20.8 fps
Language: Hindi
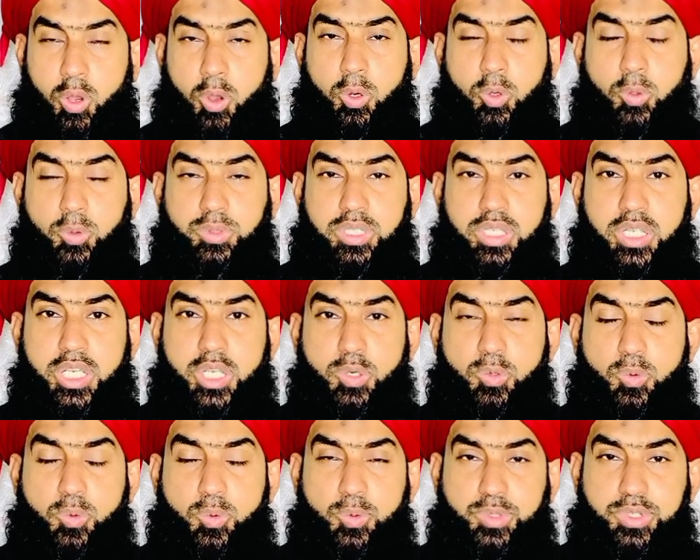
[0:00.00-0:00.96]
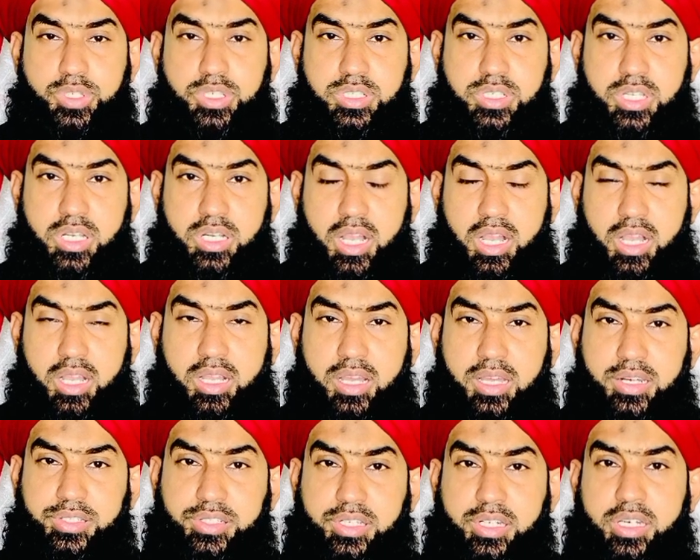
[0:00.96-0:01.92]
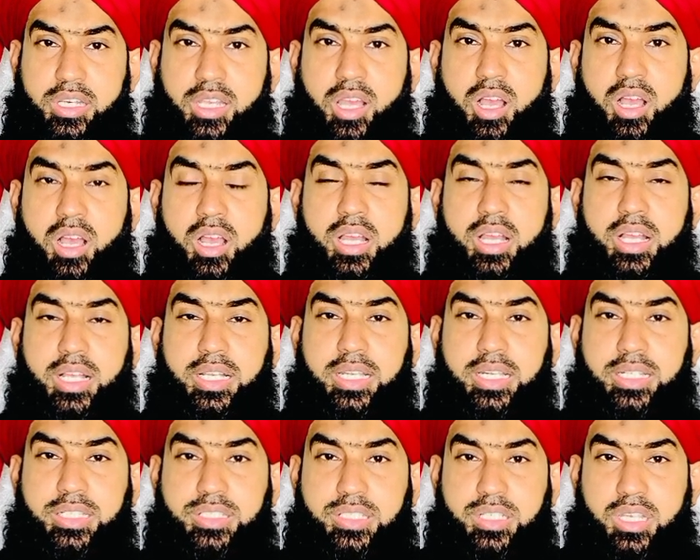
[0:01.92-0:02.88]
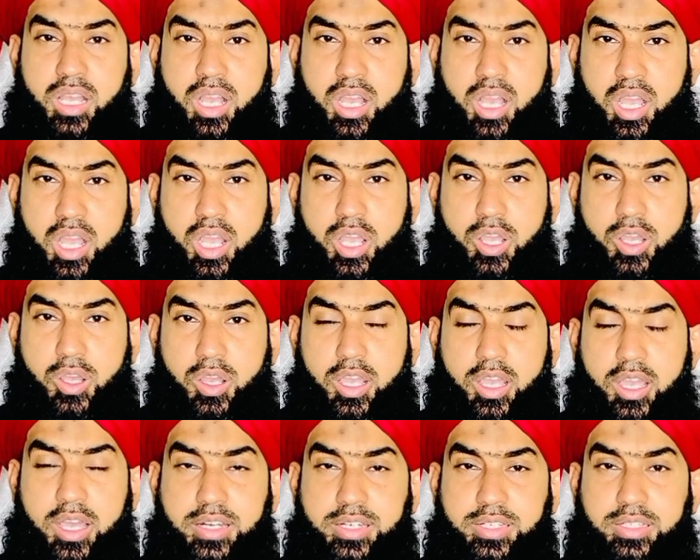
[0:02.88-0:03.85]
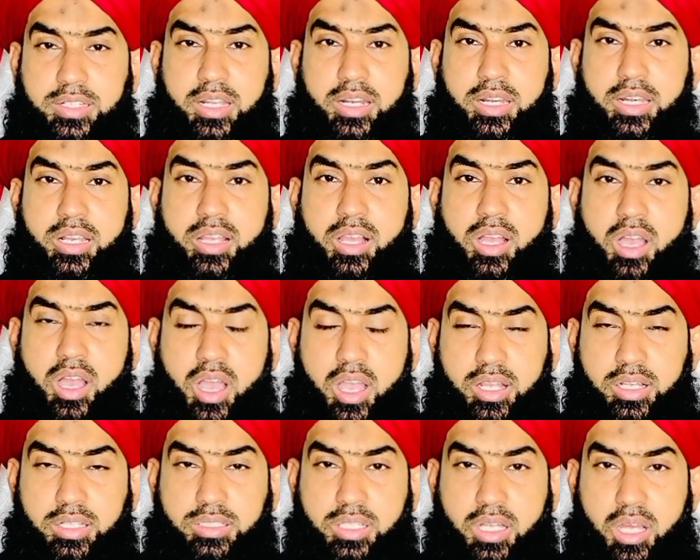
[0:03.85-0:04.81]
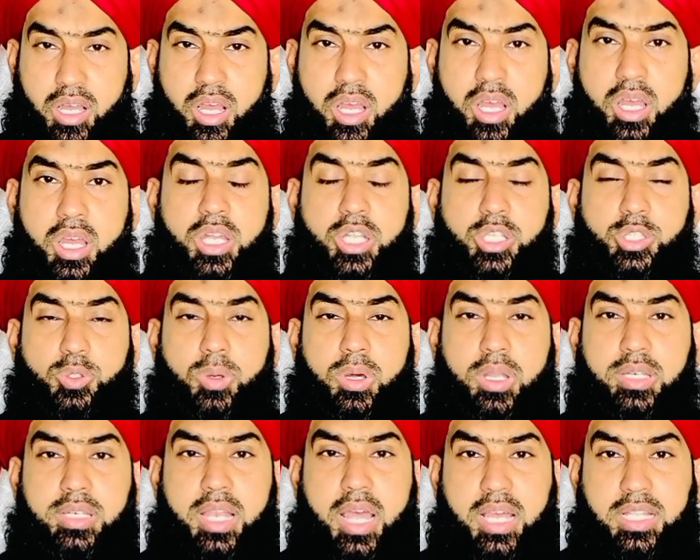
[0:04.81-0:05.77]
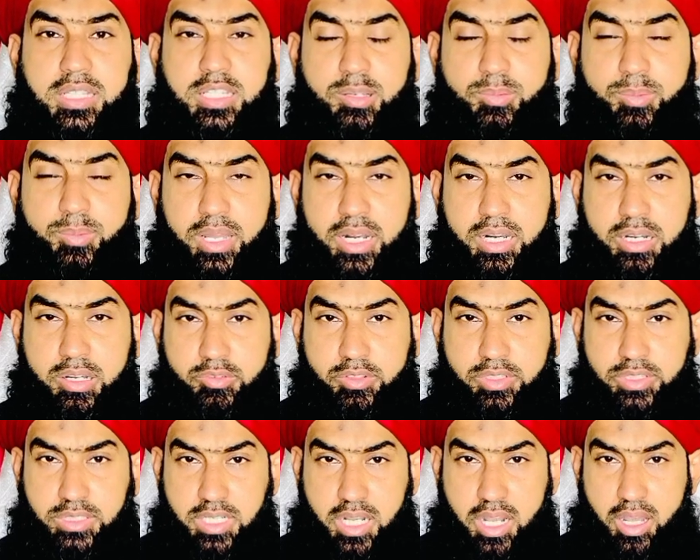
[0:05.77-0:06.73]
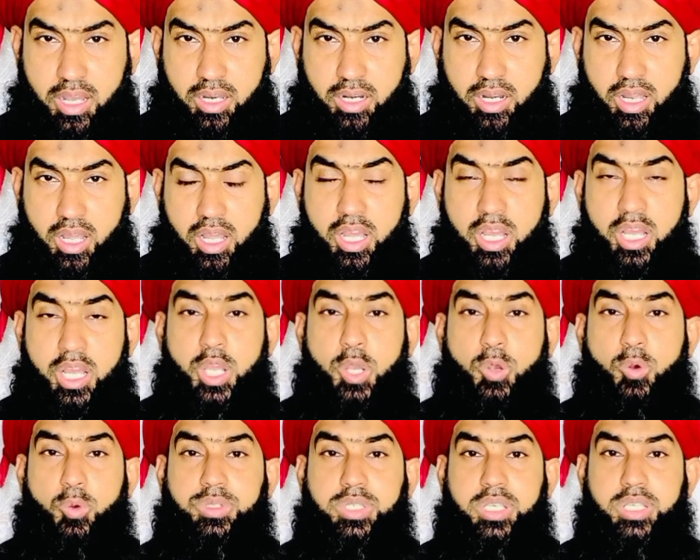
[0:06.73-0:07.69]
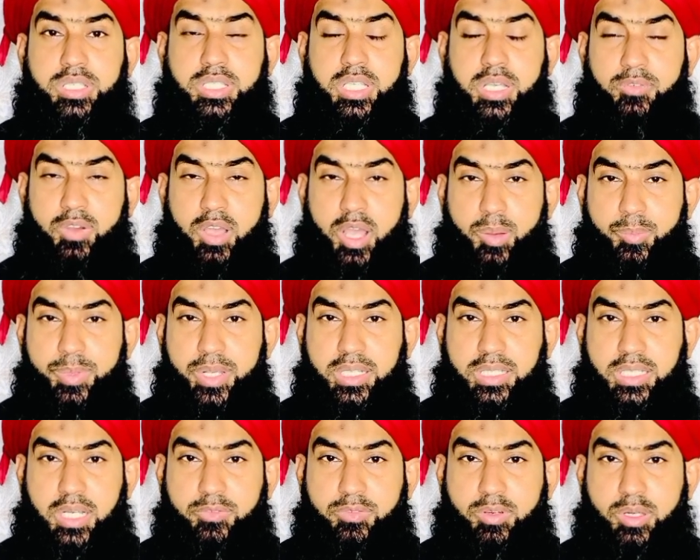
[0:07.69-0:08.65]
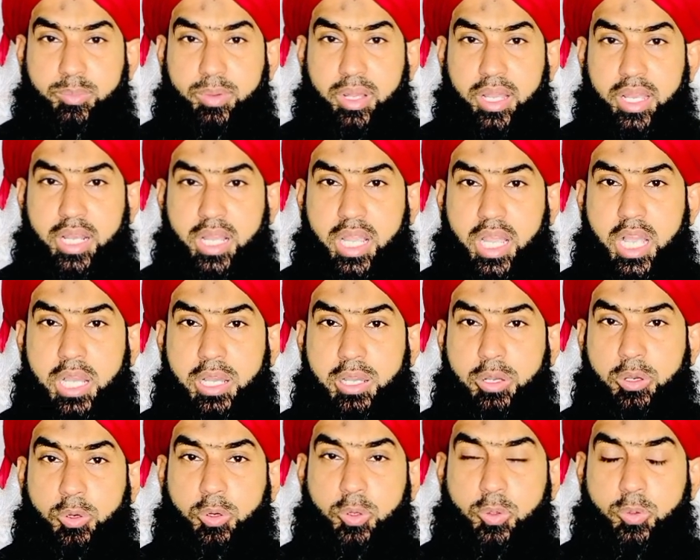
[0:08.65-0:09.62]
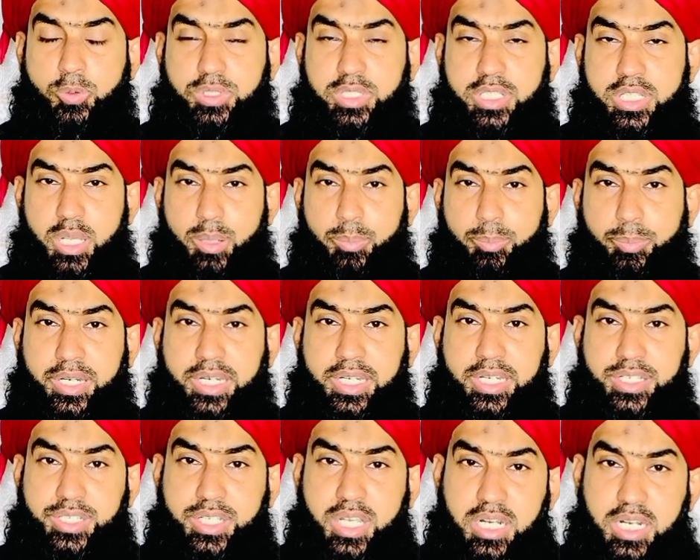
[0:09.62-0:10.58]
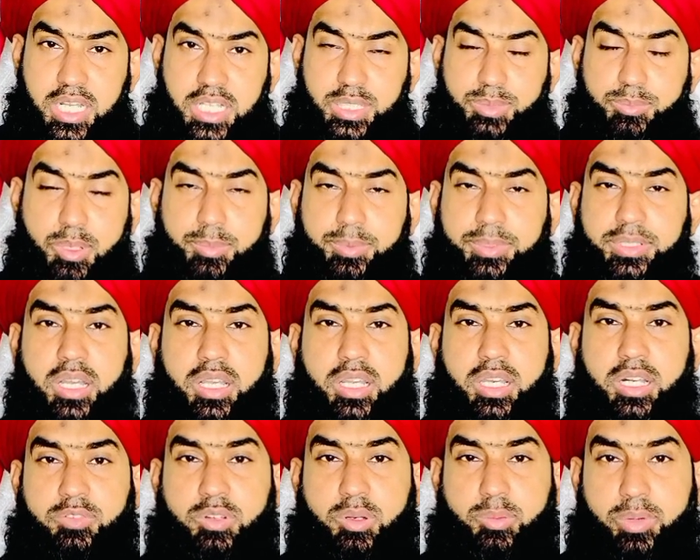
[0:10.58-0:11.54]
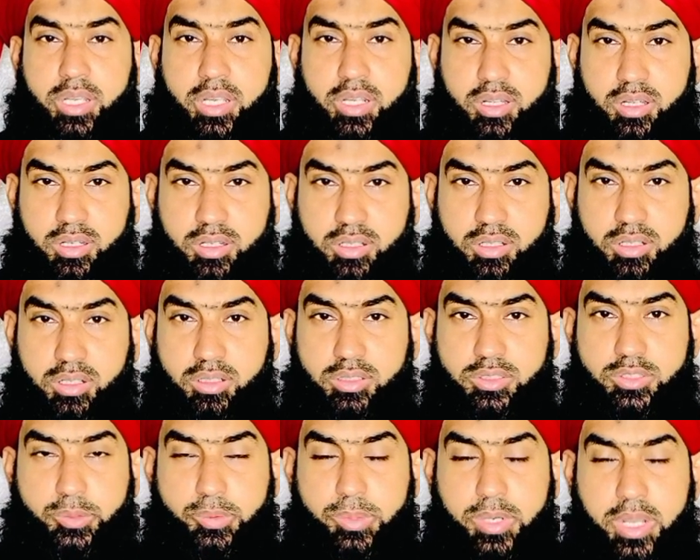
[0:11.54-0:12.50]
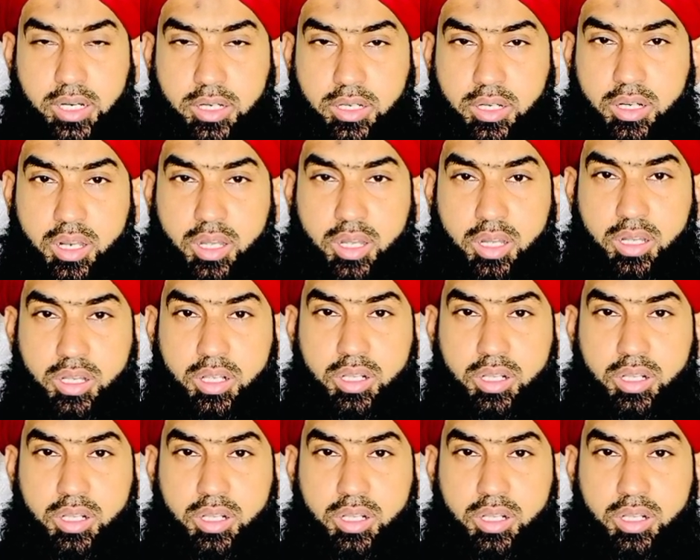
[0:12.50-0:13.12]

और उसे उस जगह खर्च किया कि जहां खर्च करने का हक था तो अल्लाह तबारक व ताला उसे सवाब अता फरमाएगा और उसे अपनी जन्नत में भी दाखिल फरमाएगा सुबहान अल्लाह